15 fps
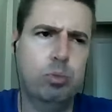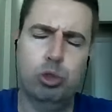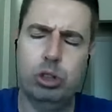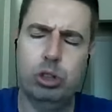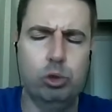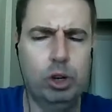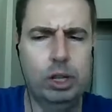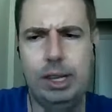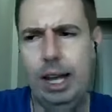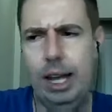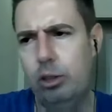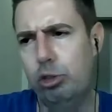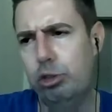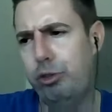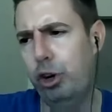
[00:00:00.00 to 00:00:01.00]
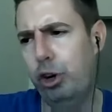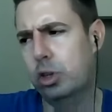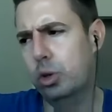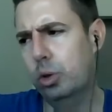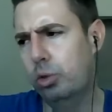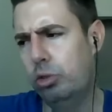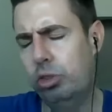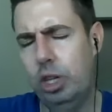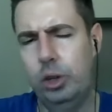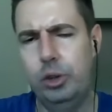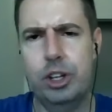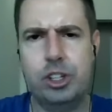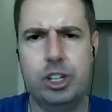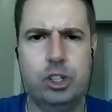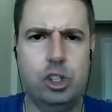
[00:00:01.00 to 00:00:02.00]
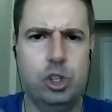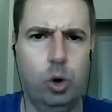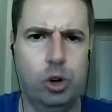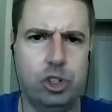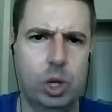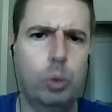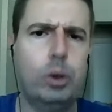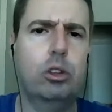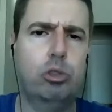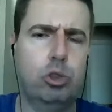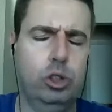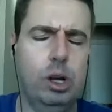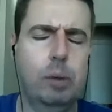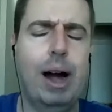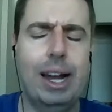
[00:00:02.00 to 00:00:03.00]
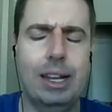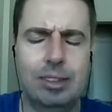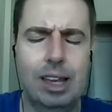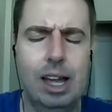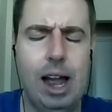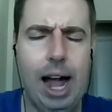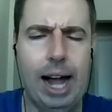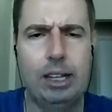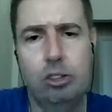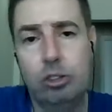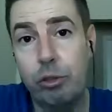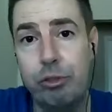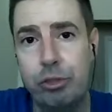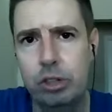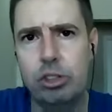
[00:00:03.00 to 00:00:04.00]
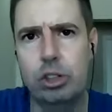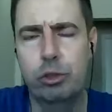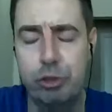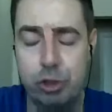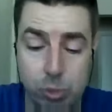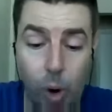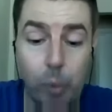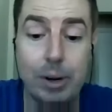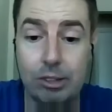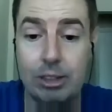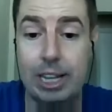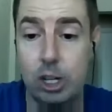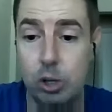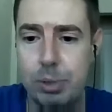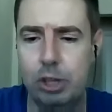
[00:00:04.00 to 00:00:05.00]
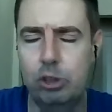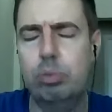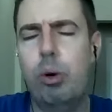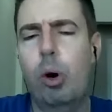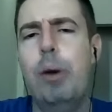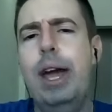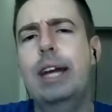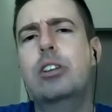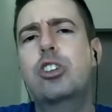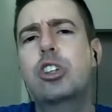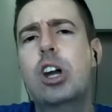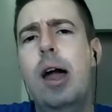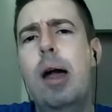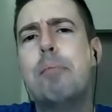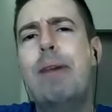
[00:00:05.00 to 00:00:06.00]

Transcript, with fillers: nos anos 80, isso foi introduzido, e a gente hoje não questiona mais a questão física no futebol brasileiro, principalmente.